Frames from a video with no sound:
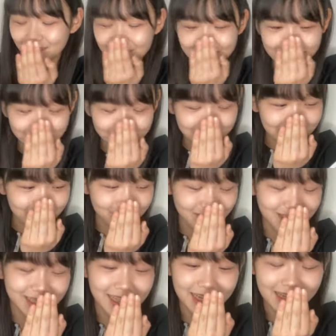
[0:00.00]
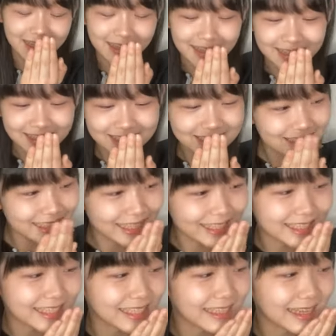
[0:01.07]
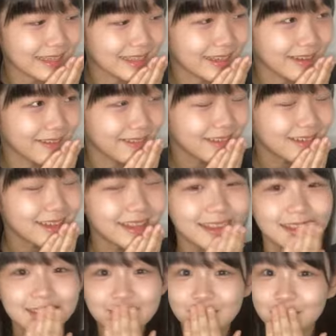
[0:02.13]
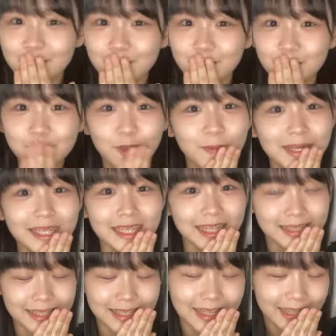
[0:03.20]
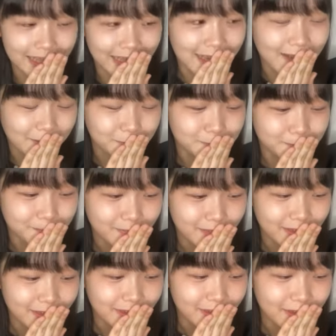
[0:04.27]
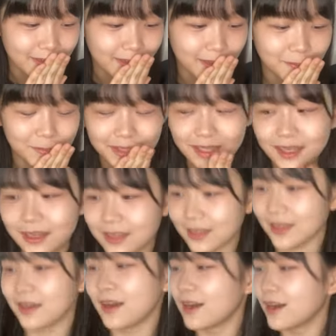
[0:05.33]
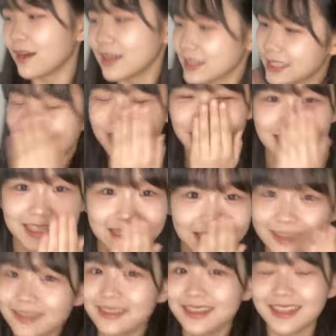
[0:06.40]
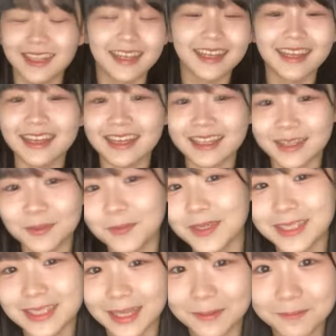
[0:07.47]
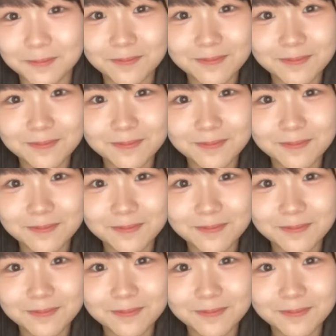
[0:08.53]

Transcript: どっかで見た時ね進化してたんだよそう言葉になっててねでみんなでね「進化してる」って言ってました